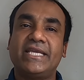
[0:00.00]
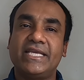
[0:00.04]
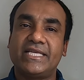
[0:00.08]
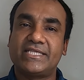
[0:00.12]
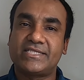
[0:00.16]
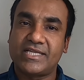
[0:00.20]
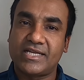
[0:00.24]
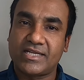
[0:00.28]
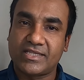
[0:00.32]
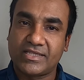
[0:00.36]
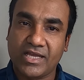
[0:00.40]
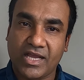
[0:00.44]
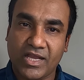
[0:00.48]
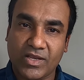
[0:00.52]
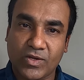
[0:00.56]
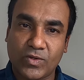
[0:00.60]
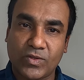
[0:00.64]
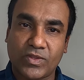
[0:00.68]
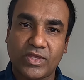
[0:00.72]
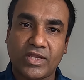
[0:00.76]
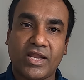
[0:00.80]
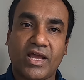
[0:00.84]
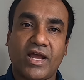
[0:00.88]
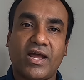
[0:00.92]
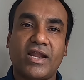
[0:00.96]
ஈஸ்டர்
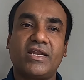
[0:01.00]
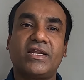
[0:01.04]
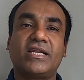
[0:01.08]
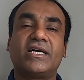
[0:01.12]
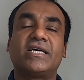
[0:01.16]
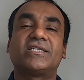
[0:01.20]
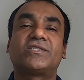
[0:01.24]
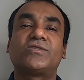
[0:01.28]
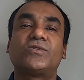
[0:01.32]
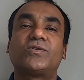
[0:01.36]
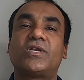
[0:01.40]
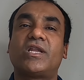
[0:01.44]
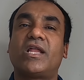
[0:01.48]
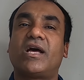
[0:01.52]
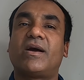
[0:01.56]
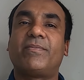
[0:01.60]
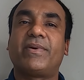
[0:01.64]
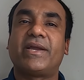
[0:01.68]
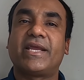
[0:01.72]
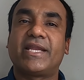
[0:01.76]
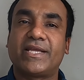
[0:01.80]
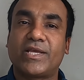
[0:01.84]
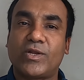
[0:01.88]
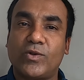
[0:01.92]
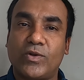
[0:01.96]
தாக்குதலால் சுற்றுலா
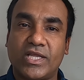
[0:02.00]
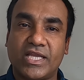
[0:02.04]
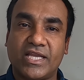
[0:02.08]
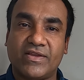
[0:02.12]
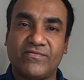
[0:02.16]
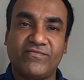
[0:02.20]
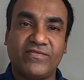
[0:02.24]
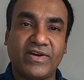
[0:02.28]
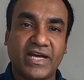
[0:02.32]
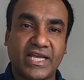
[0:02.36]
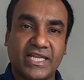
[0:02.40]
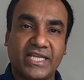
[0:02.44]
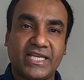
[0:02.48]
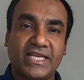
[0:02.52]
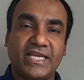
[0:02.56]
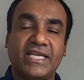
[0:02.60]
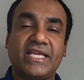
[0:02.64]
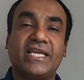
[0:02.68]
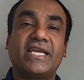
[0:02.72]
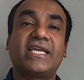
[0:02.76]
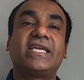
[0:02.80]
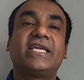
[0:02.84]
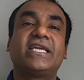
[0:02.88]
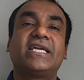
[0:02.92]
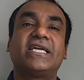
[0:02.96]
பயணிகளுடைய
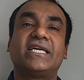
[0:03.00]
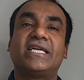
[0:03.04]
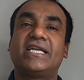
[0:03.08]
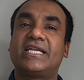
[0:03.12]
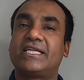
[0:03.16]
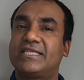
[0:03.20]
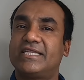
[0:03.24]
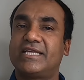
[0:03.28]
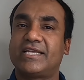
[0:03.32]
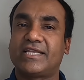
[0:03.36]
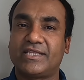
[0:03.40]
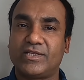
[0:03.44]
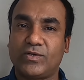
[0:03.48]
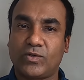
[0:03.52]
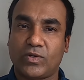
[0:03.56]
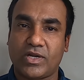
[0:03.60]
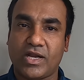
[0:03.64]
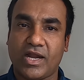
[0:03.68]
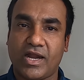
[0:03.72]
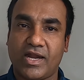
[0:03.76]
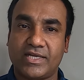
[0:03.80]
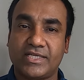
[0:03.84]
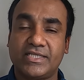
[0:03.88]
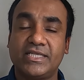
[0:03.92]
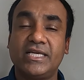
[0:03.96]
வருகையை இழந்திருந்த ஒரு
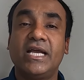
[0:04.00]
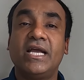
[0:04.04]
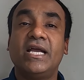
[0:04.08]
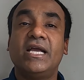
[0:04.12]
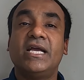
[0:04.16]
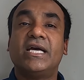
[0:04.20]
நாடு